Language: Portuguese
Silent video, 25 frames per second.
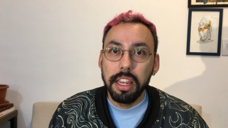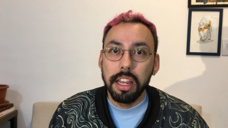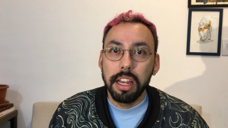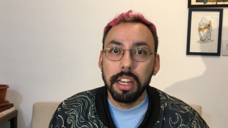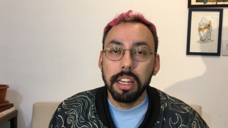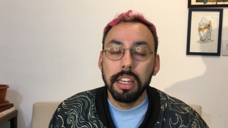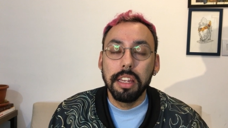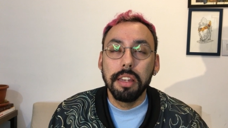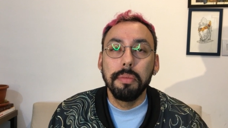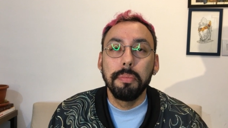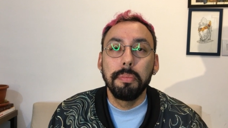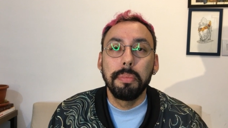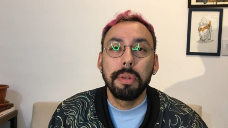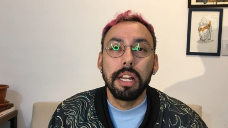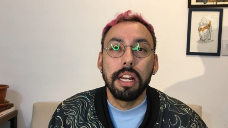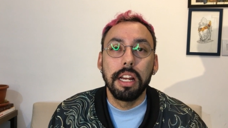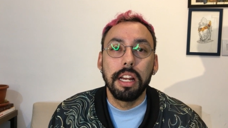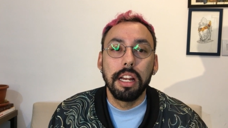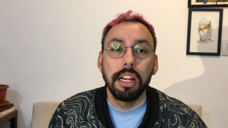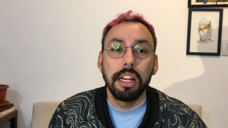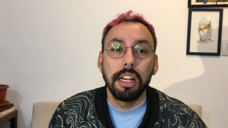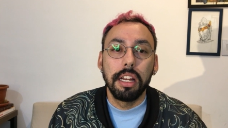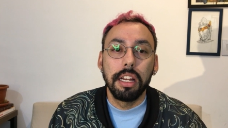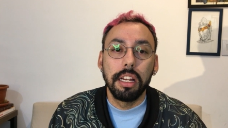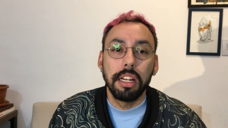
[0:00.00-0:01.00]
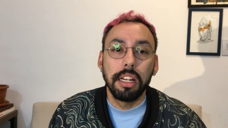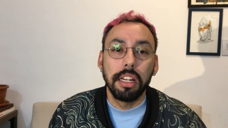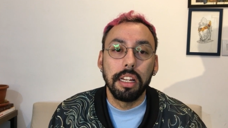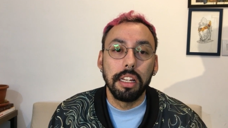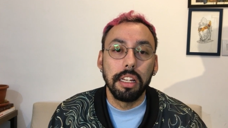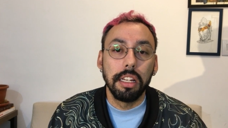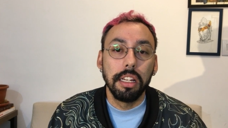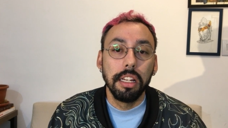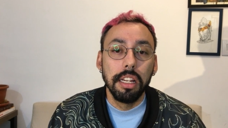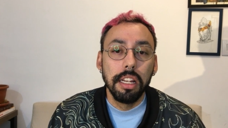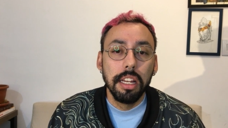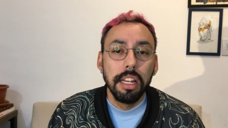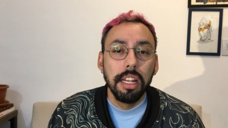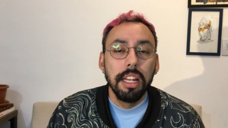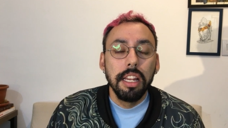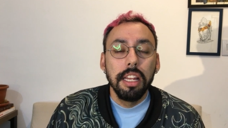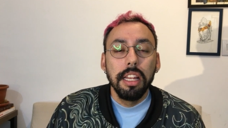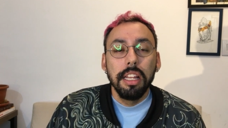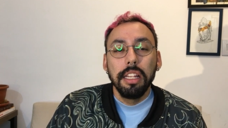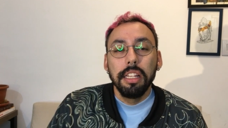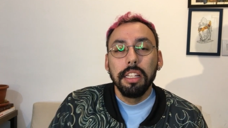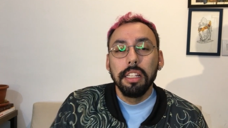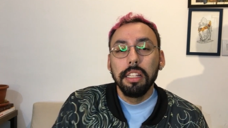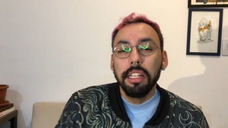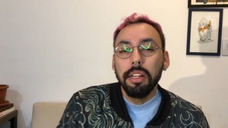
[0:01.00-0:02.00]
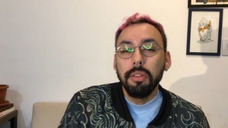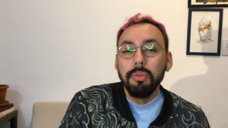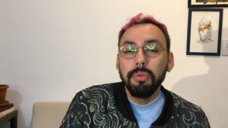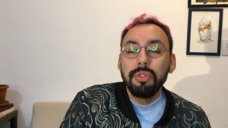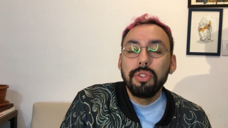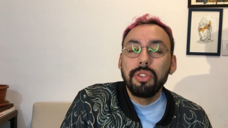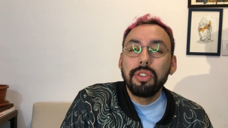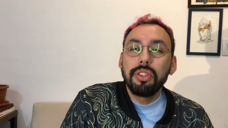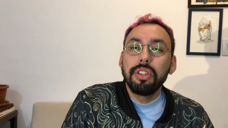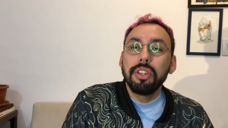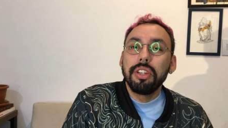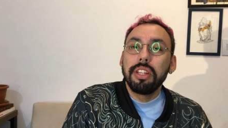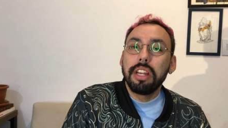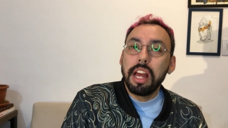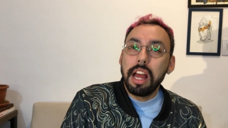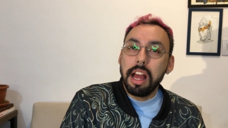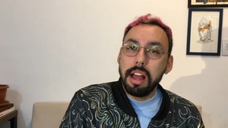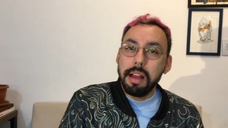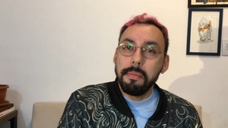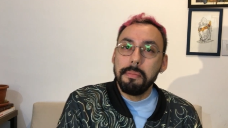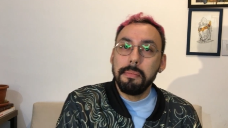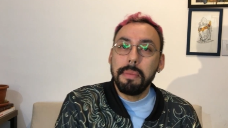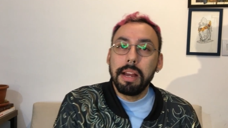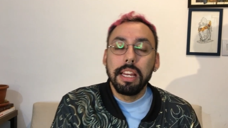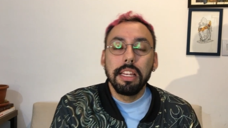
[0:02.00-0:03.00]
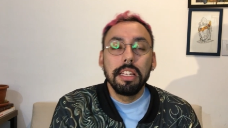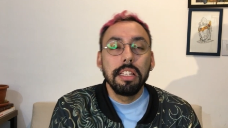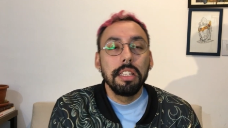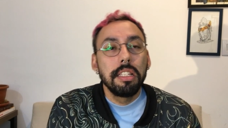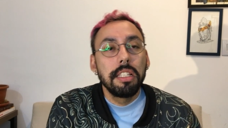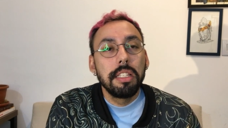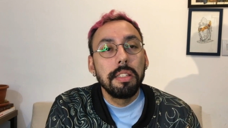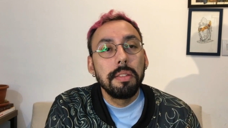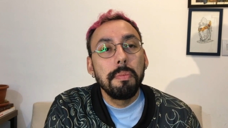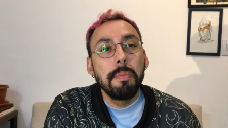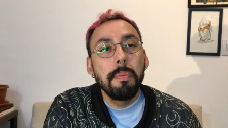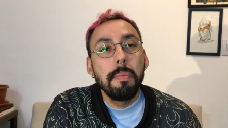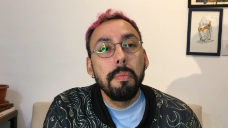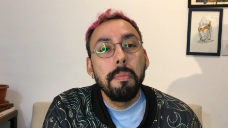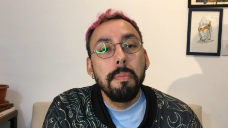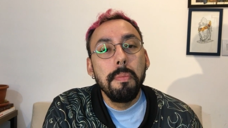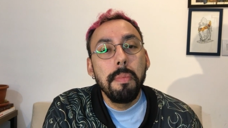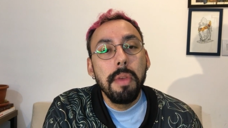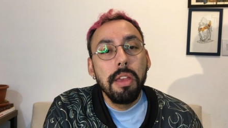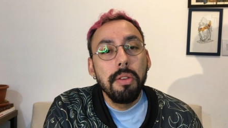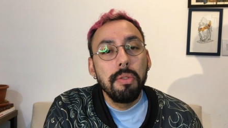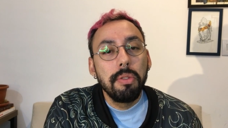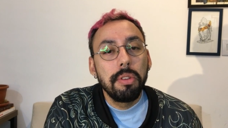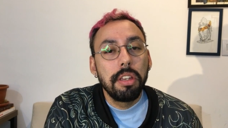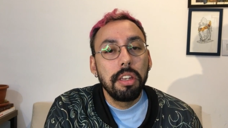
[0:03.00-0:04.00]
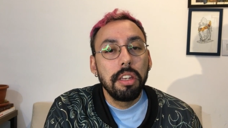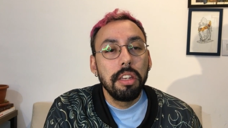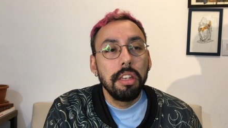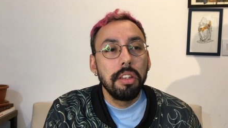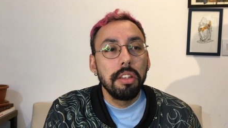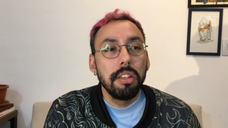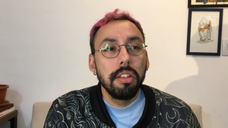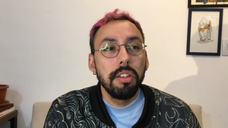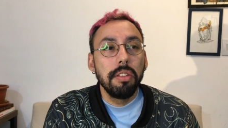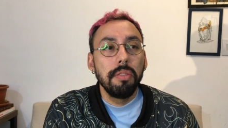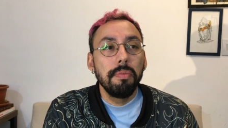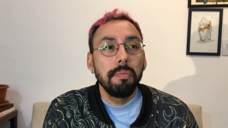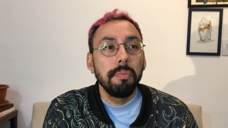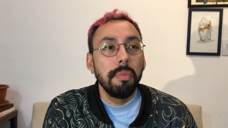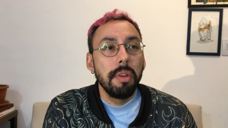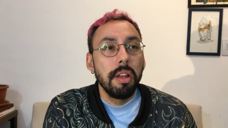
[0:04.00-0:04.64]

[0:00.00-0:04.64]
aí para não tirar, mas meio que